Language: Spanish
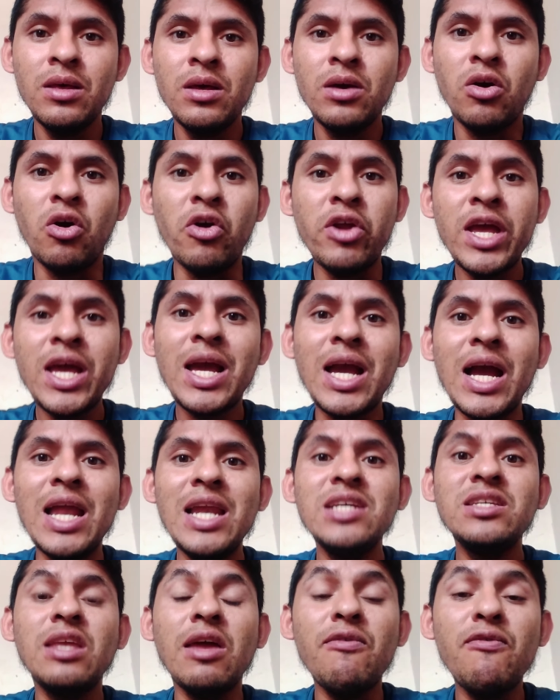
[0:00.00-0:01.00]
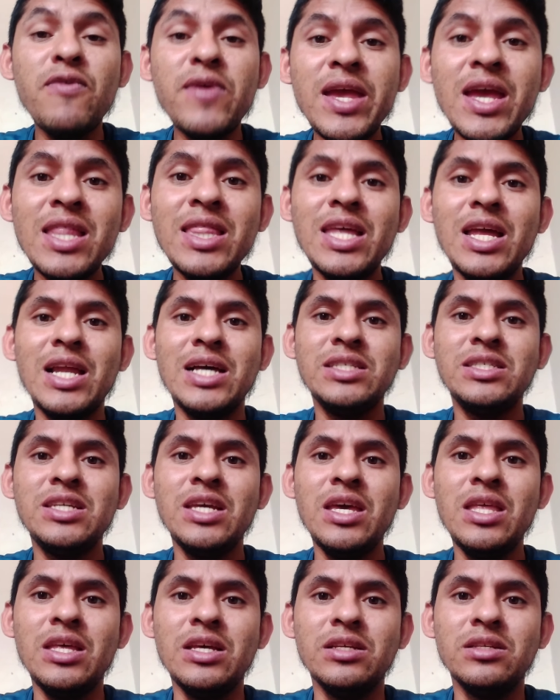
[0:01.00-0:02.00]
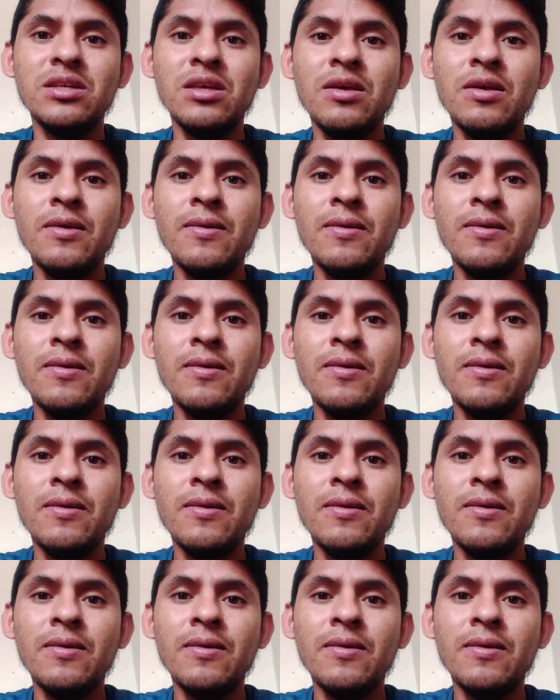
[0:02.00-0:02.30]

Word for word: Jorge Cali defiende las sedes.